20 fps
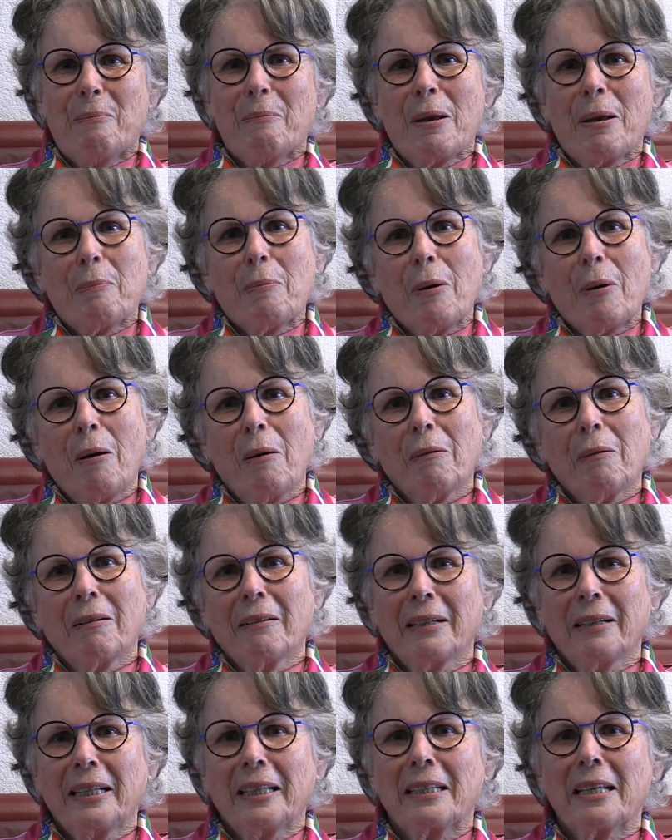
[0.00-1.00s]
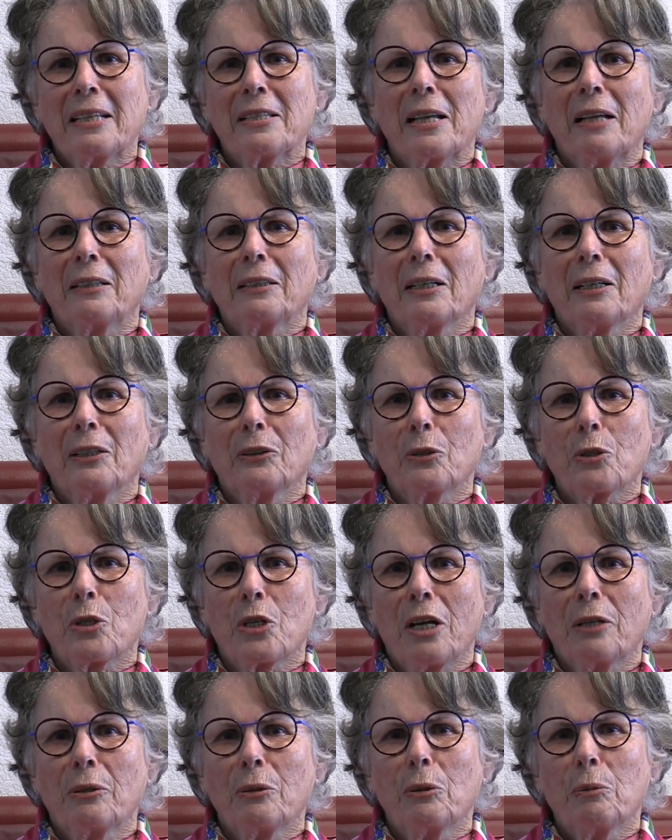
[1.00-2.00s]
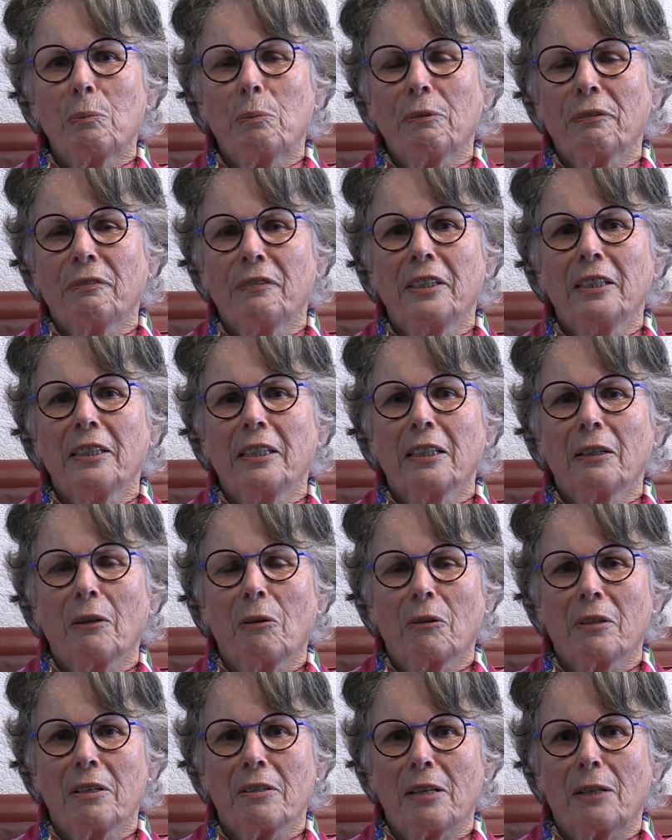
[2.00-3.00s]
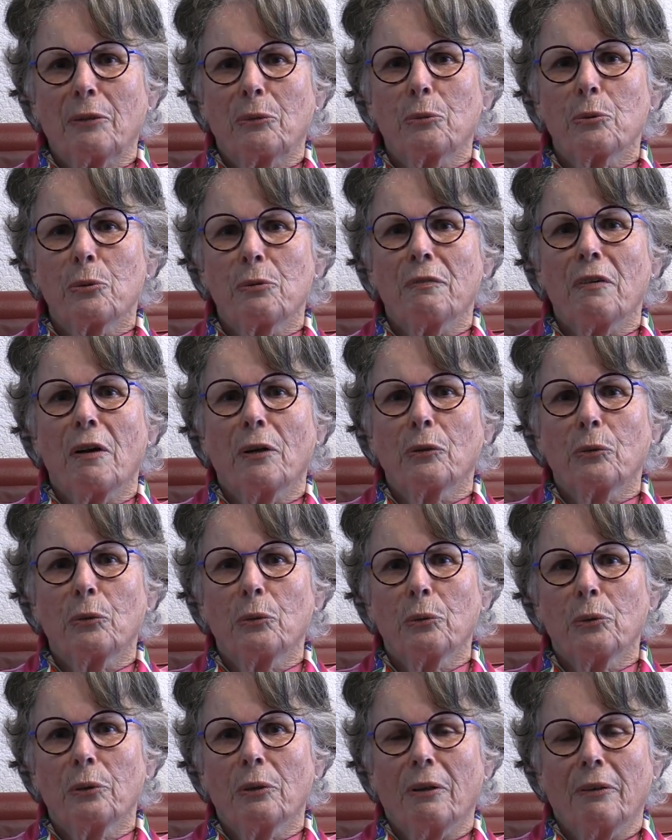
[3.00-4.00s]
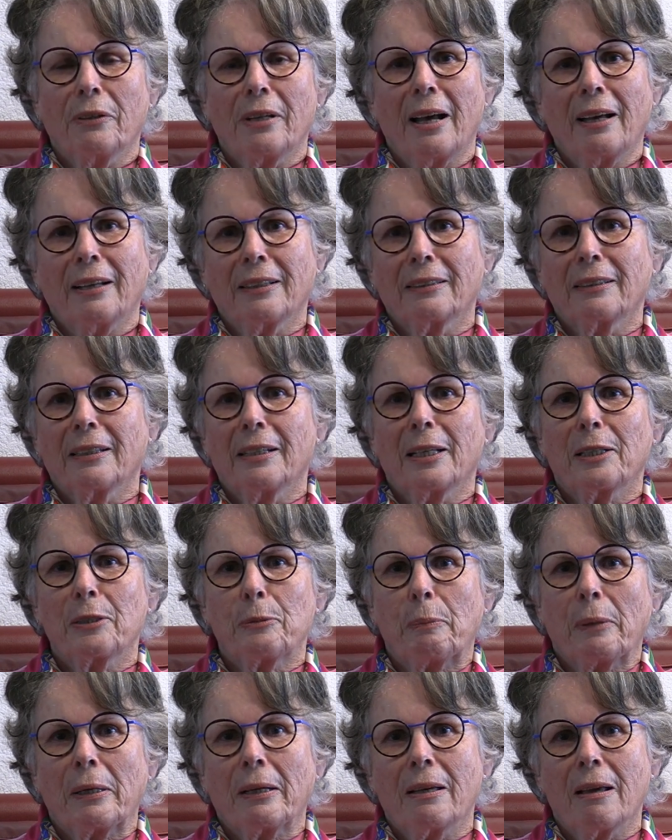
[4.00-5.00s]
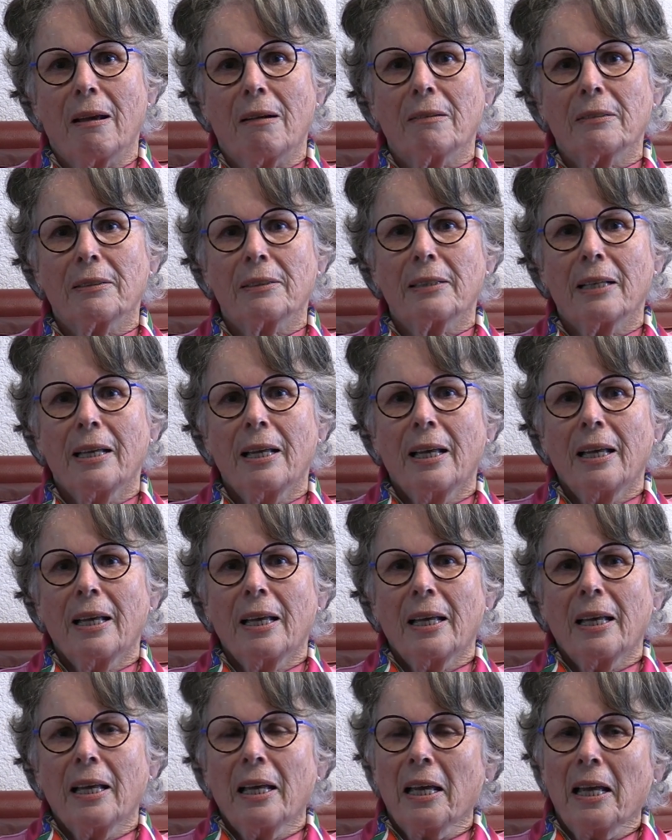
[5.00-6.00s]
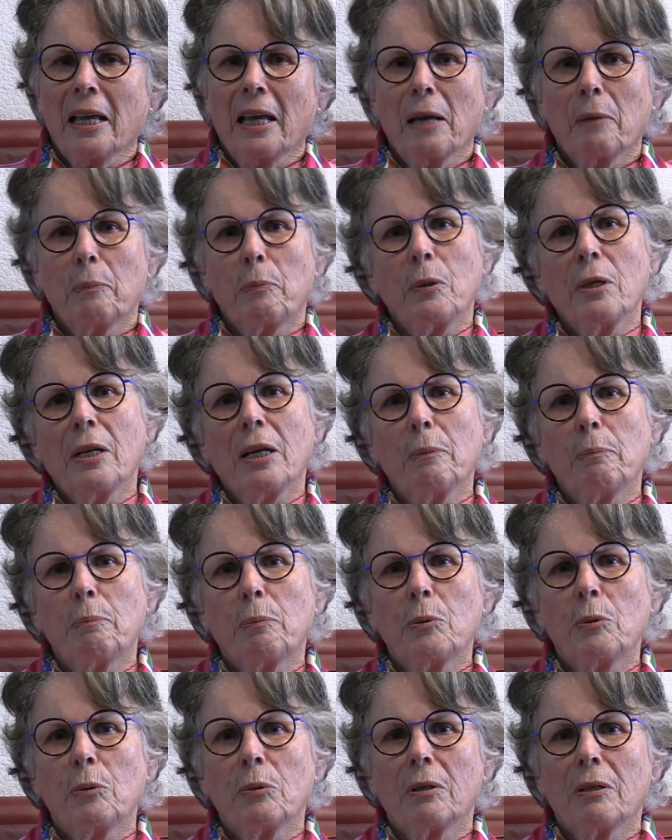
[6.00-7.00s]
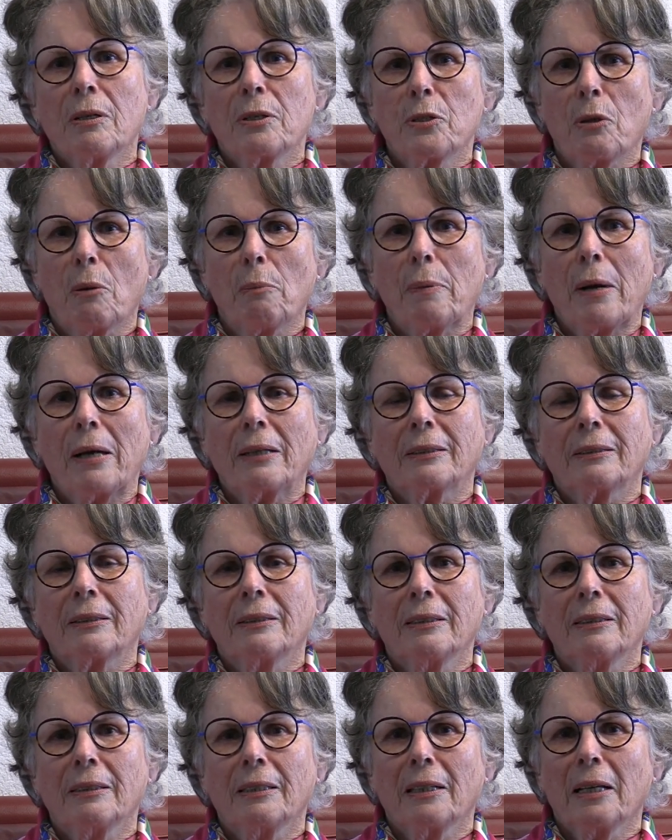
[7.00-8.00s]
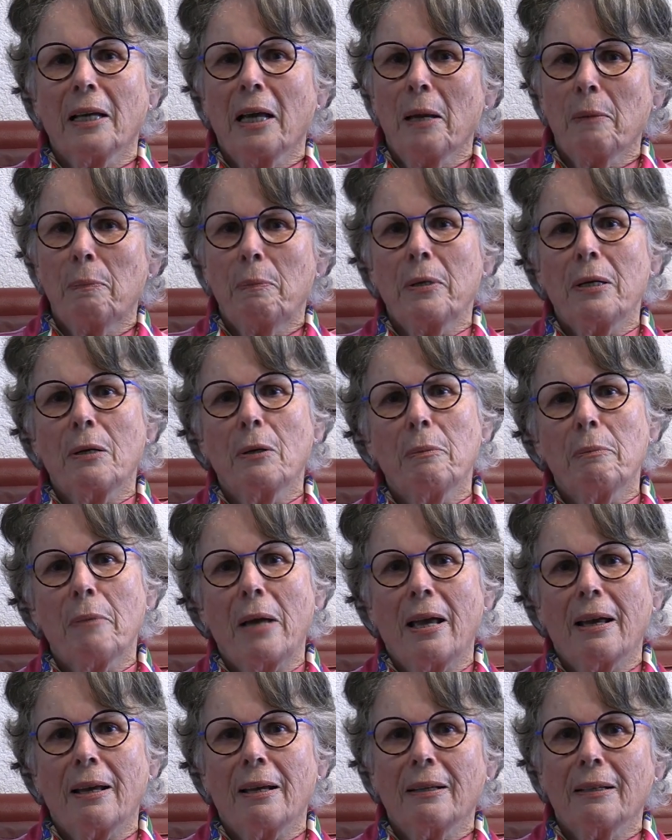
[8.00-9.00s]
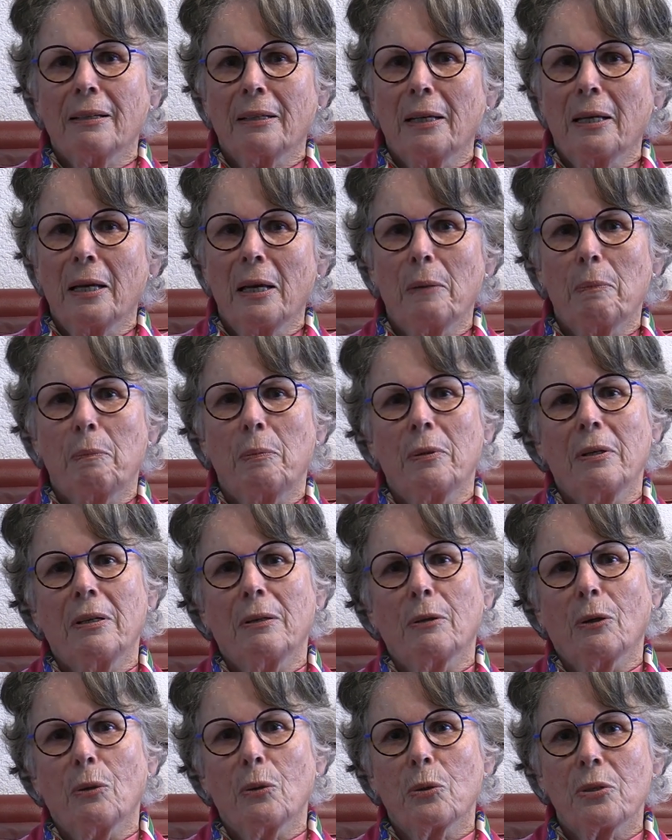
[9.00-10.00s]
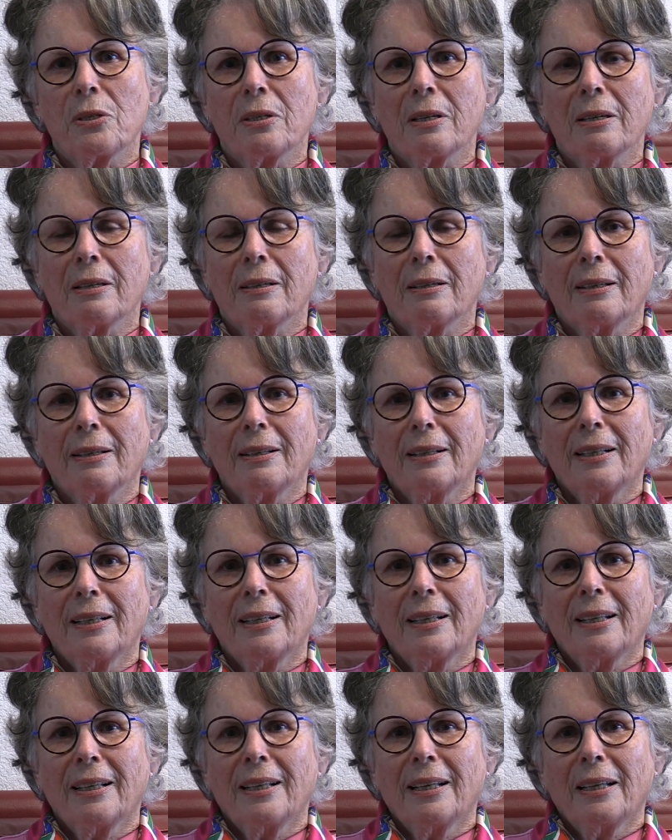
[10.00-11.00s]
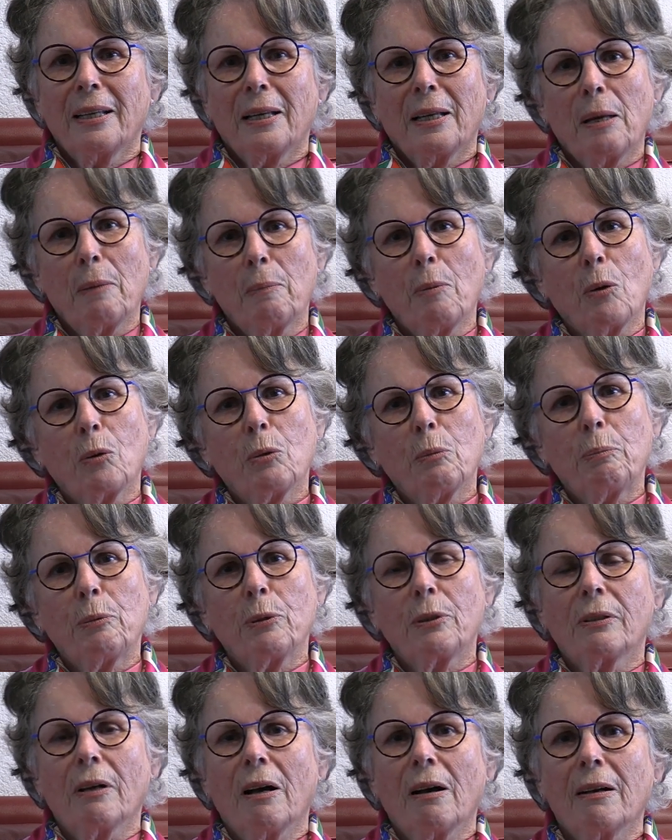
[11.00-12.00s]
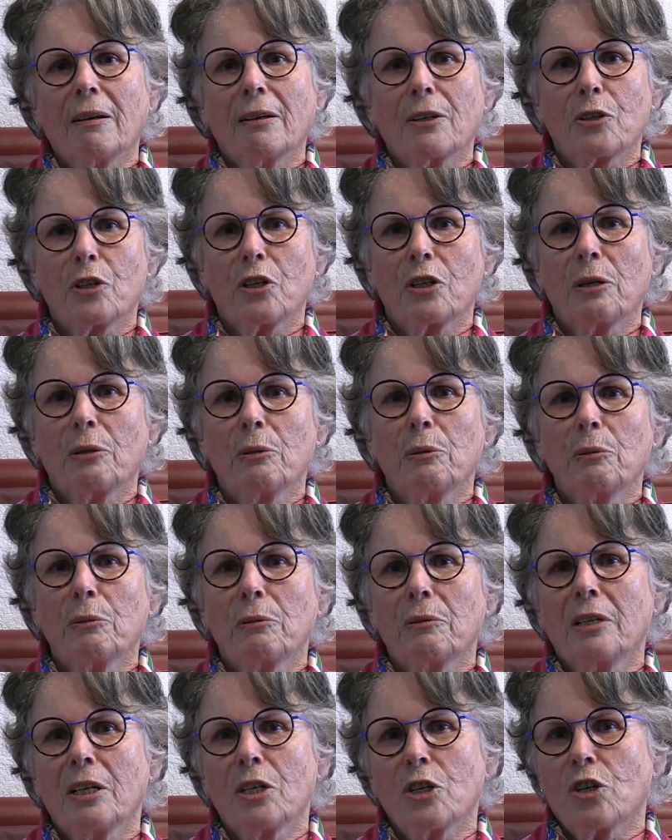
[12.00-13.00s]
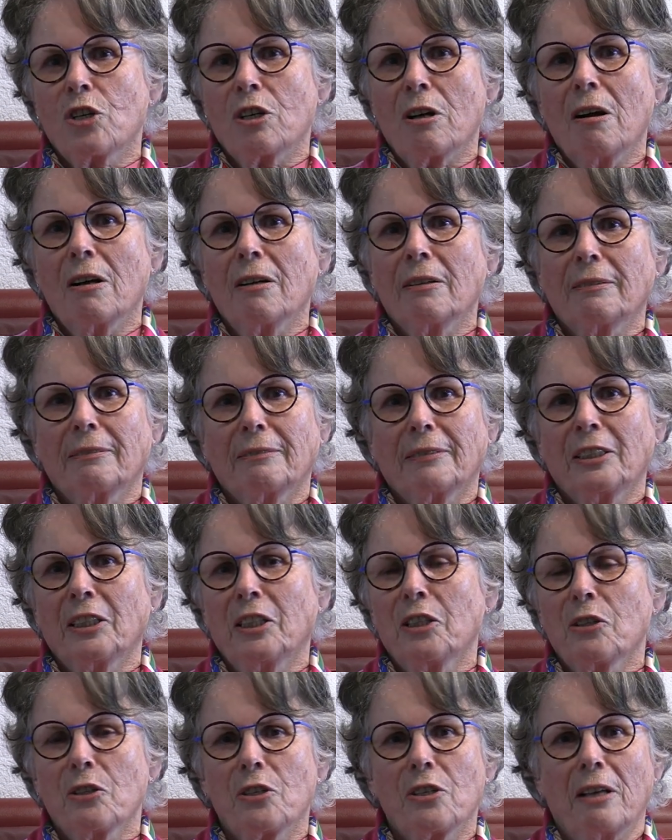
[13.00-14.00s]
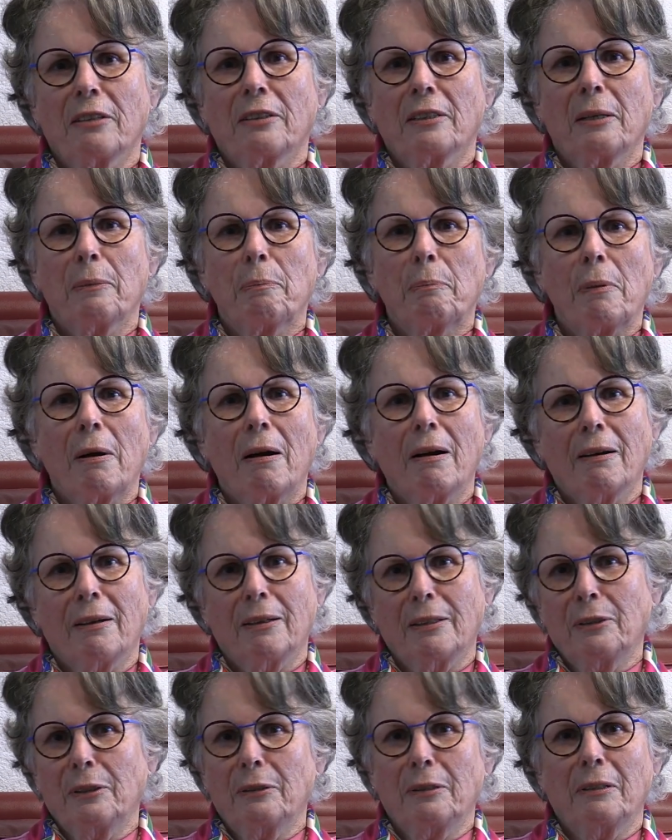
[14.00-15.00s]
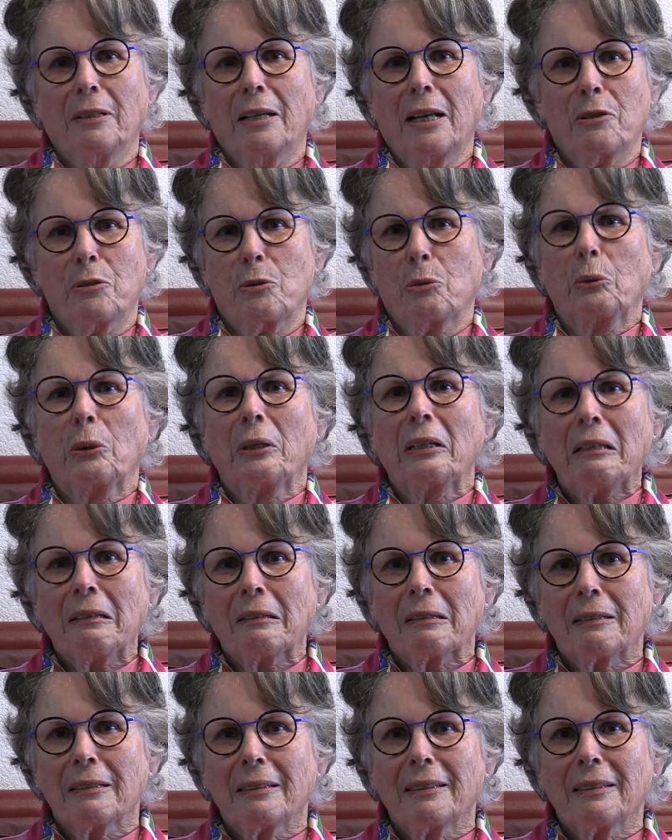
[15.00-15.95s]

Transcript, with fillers: Mais bon, les descendants de Jeannot, pour finir, on les a tous vendus, on a arrêté l'expérience. Et puis les poules sont parties, et puis le merle, et puis le rosier. Et beaucoup plus tard, j'ai eu des chats qui ne sentaient pas euh, la souris.